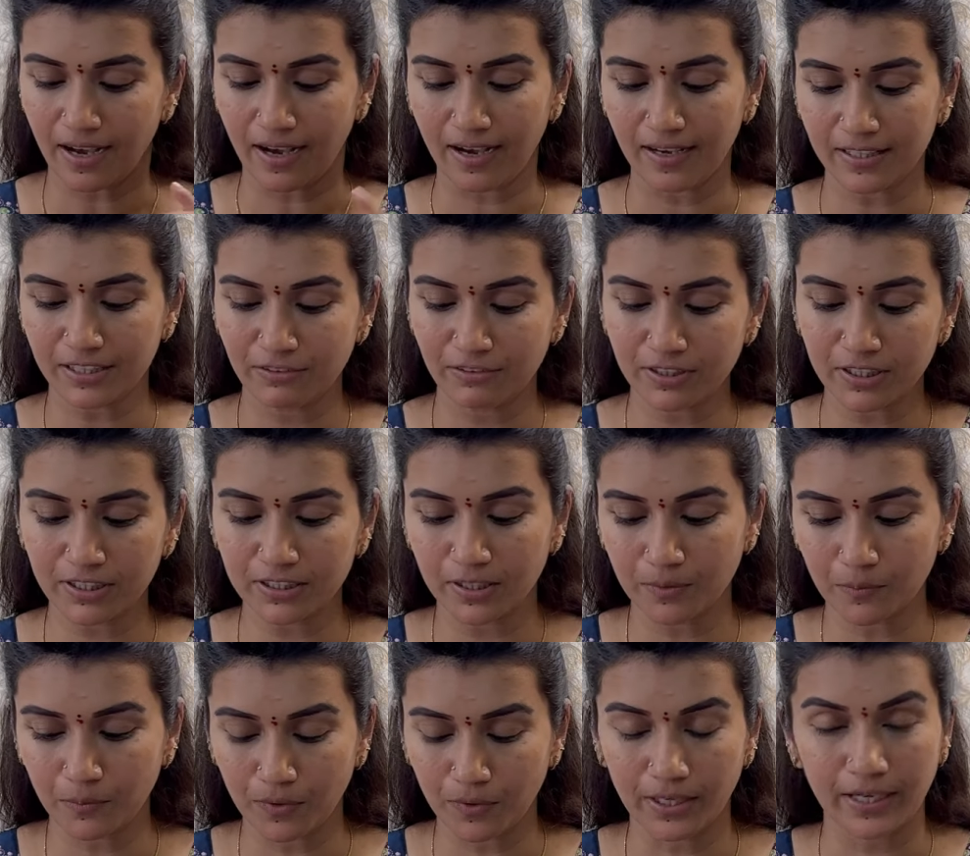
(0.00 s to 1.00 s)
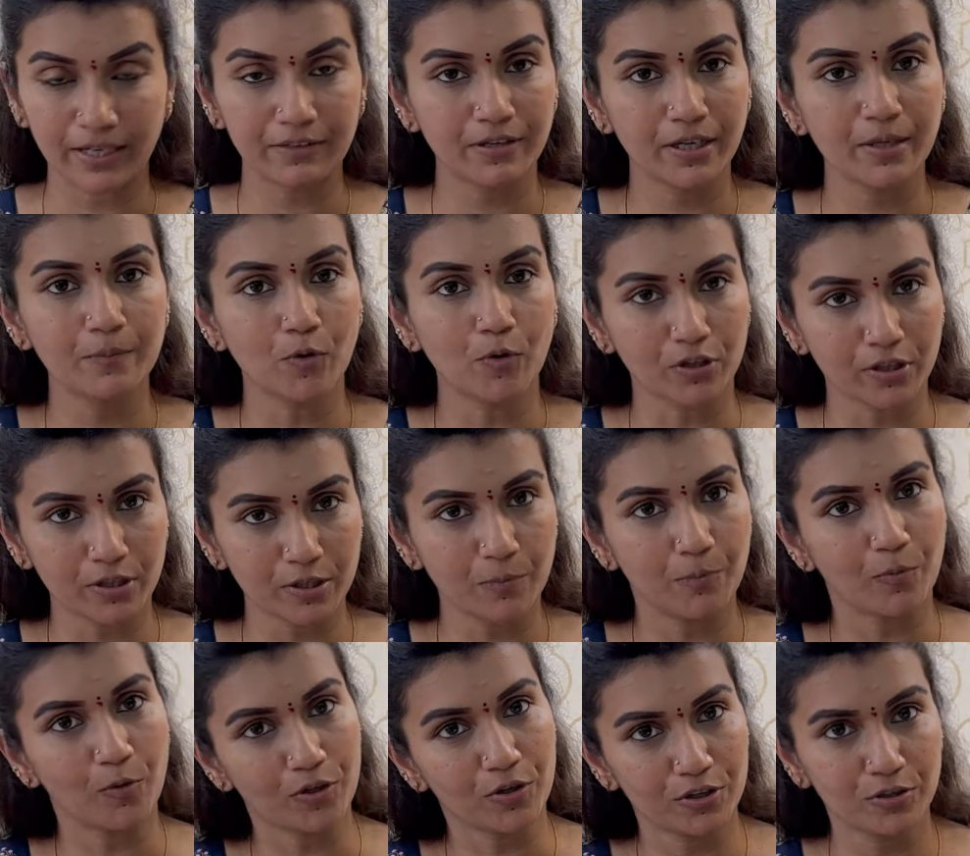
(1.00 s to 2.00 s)
அது வந்து இந்த எலக்ட்ரிக் மோட்டருக்கு
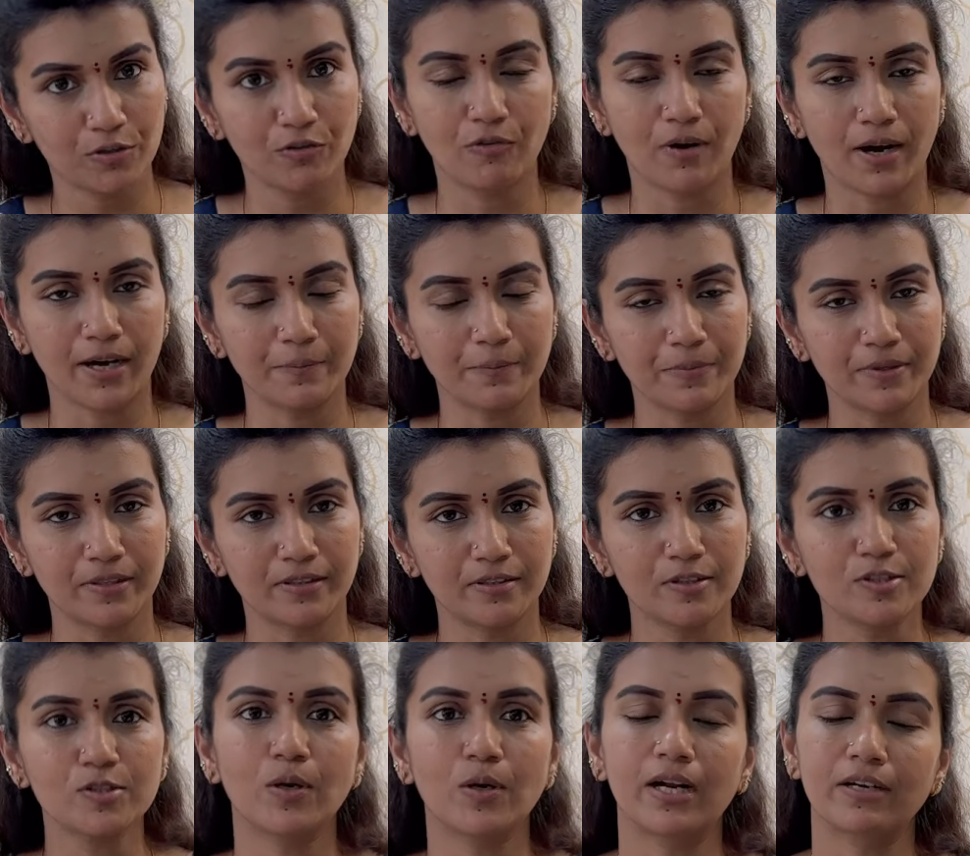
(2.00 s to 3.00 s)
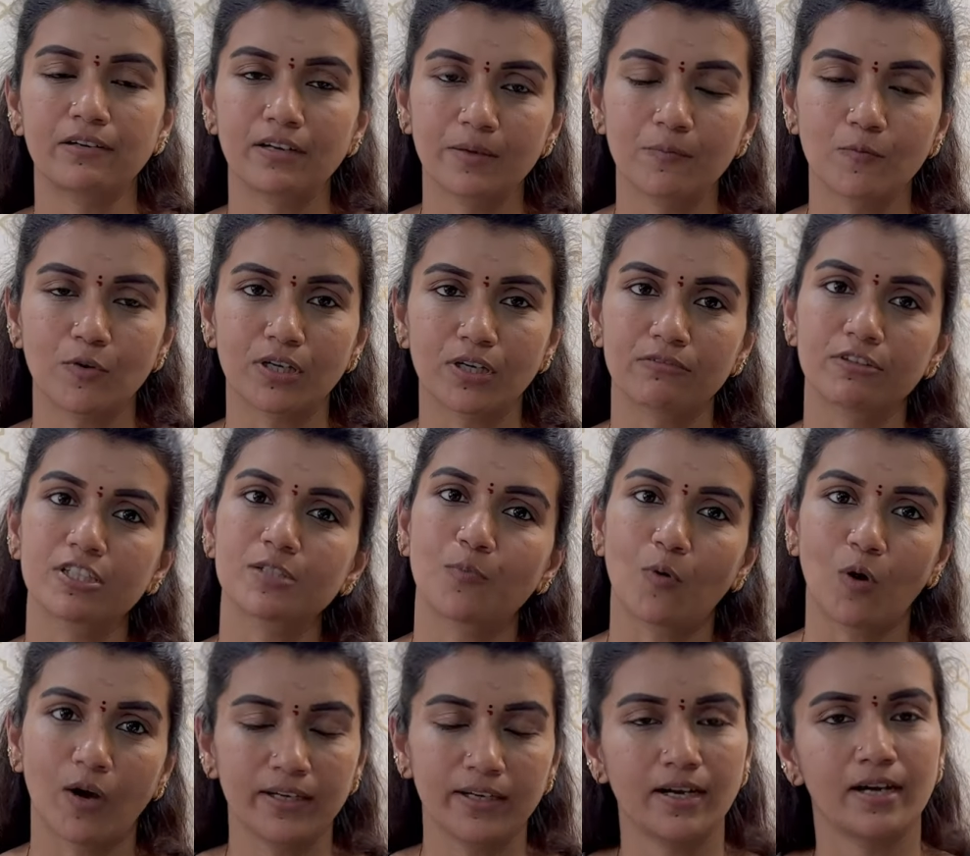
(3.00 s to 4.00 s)
போகிறதுக்கும் வாய்ப்பு இருக்குது ஸோ எலக்ட்ரிக் மோட்டர் வந்து
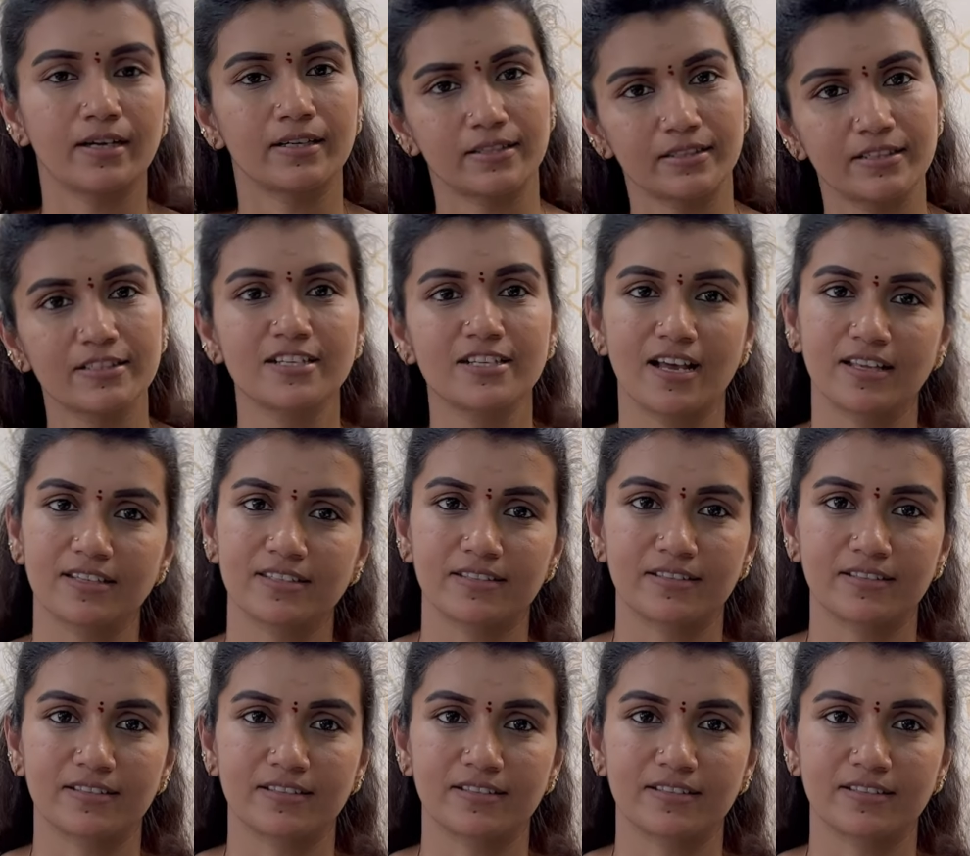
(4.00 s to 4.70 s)
ஸ்பாயில் ஆகிறதுக்கு சான்ஸ்